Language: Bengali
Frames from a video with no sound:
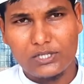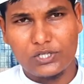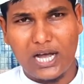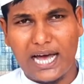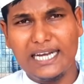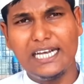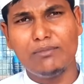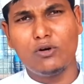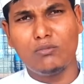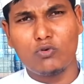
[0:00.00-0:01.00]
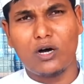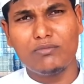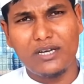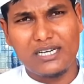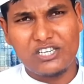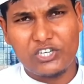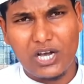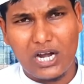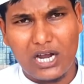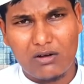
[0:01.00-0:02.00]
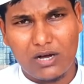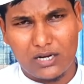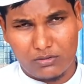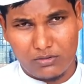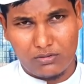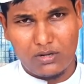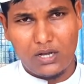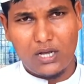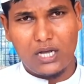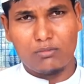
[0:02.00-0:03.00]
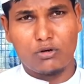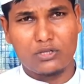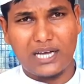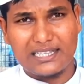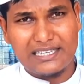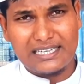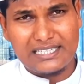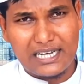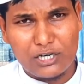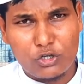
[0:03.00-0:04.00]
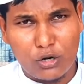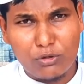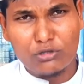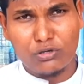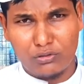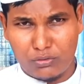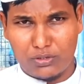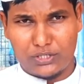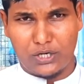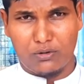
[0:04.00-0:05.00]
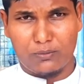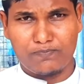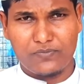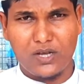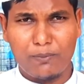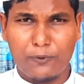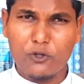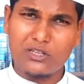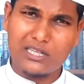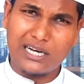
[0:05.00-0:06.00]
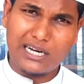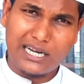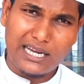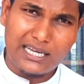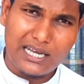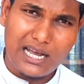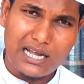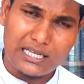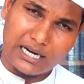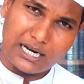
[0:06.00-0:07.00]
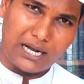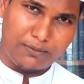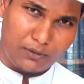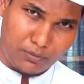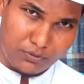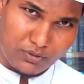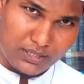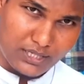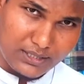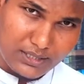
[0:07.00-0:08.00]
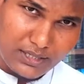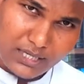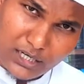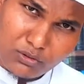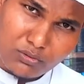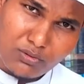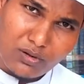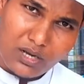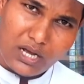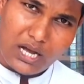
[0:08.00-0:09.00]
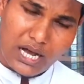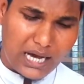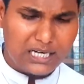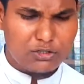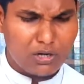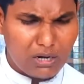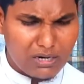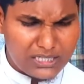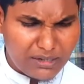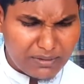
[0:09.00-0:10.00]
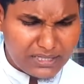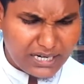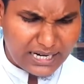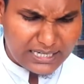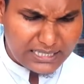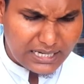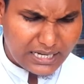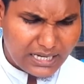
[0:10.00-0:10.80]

যে আলী এবং মোয়াবিয়া রাজি আল্লাহ আনহ এবং তাদেরকে যারা সমর্থন করেছিল প্রত্যেককেই তারা কাফের ফতোয়া দেন কিন্তু আলে সন্ন্যাল জামাতের আকিদা